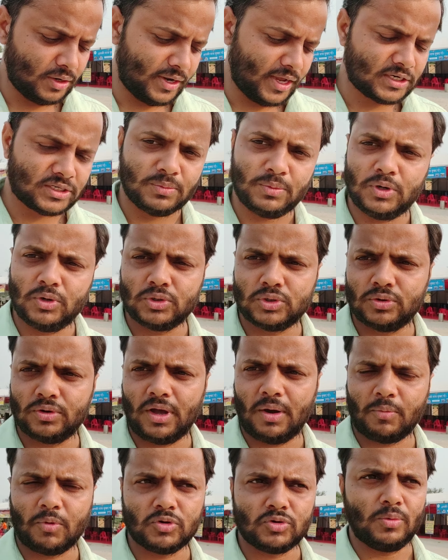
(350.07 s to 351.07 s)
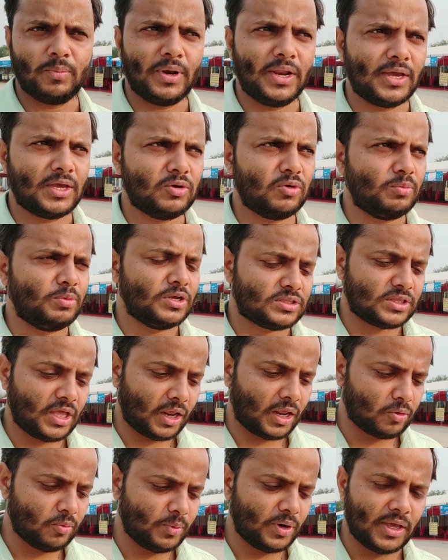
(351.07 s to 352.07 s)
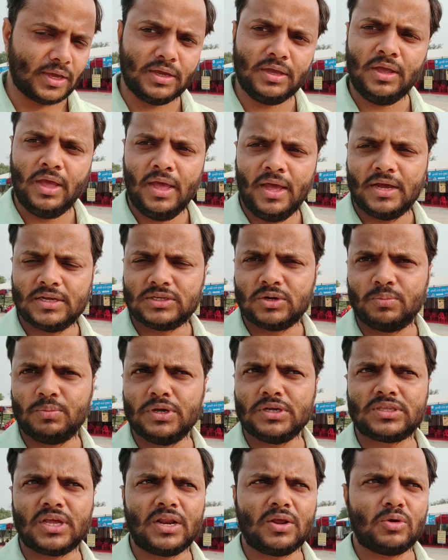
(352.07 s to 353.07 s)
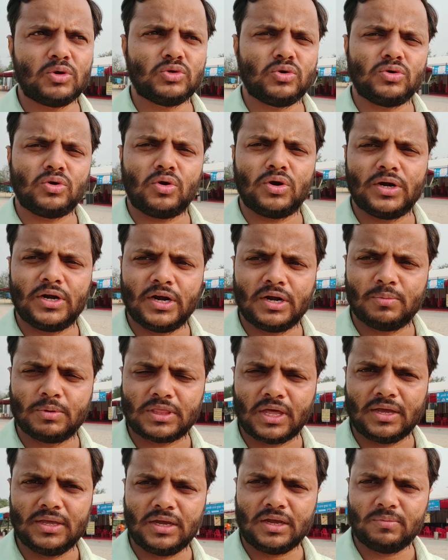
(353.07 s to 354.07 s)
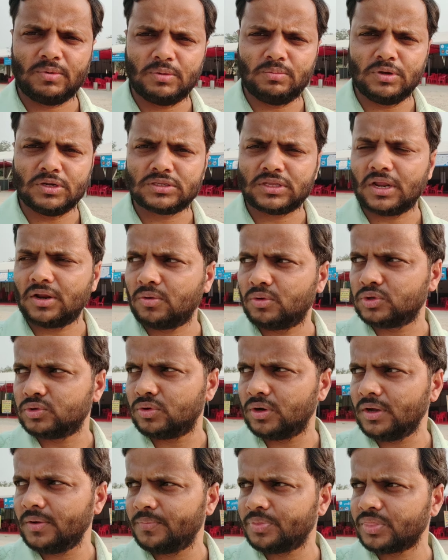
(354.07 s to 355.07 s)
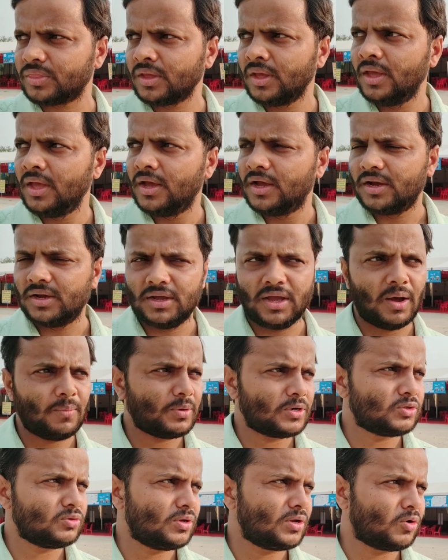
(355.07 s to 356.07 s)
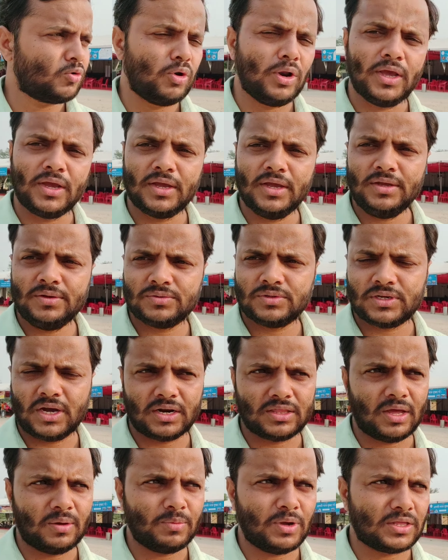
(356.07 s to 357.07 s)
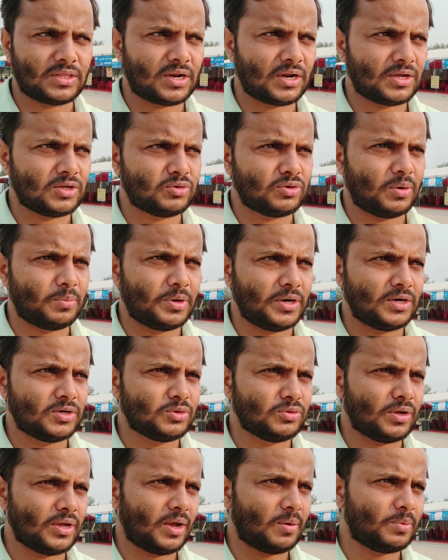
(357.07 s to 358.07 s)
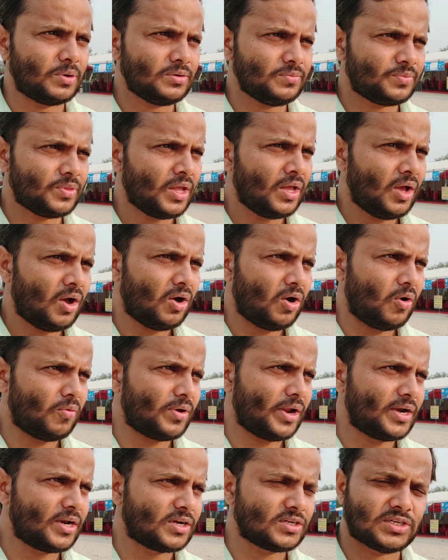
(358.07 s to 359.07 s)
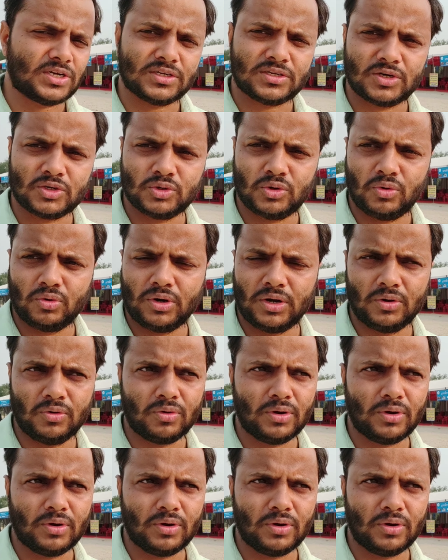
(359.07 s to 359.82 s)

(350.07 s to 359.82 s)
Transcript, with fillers: नेक्स्ट वीडियो जो है आपको जो मिलेगी वो बीस तारीख को मिलेगी जब बीस तारीख को जो इन्होंने डेट बताई है कि भाई बीस तारीख को जो है यहाँ पर जो है खुलेंगे चार धाम यात्रा के जो है अपडेट जो है यहाँ पर ऑफलाइन रजिस्ट्रेशन जो होने